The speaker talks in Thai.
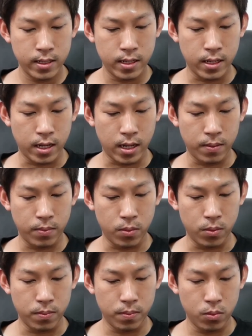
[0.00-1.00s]
นะครับผ
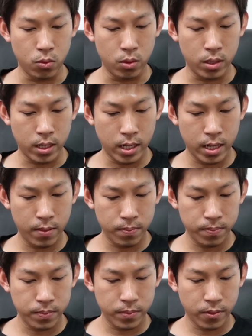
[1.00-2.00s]
มหมุนคลิป
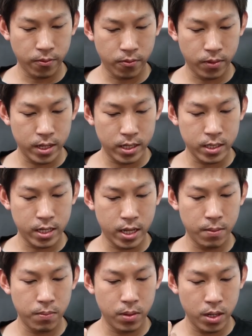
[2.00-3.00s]
ฟรีสคลิ
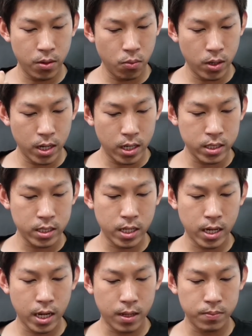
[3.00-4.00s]
ปรีเวิร์สนะ
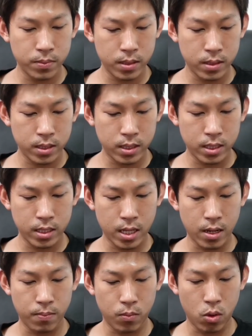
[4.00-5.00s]
ครับ
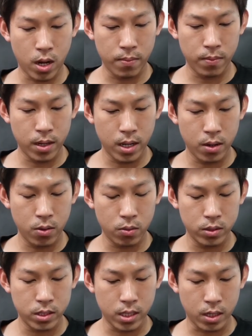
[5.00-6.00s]
ทำความเร็ว
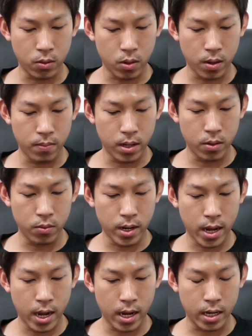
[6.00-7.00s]
จัดความเร็ว
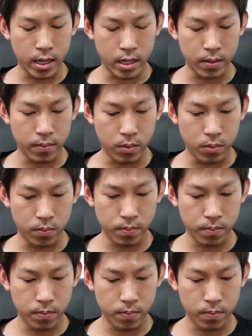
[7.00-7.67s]
ได้นะครับผม